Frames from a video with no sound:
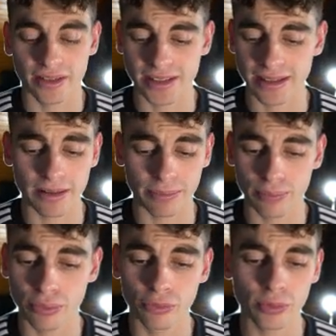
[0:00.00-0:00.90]
c'est
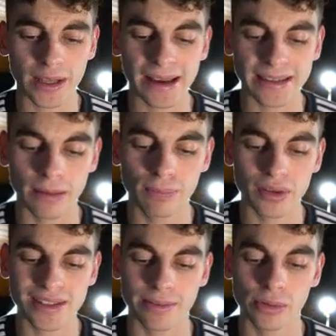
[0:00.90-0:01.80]
pour vous montrer à quel
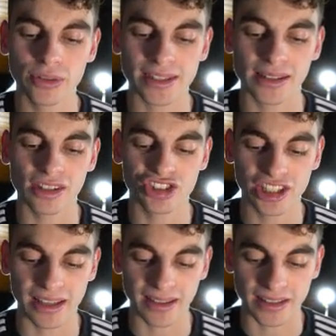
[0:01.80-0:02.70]
point c'est vraiment une stratégie
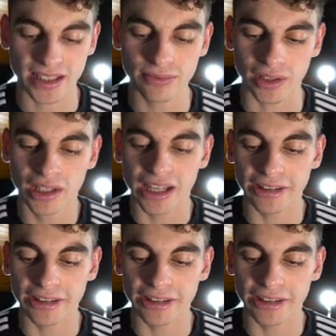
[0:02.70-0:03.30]
qui est attractive.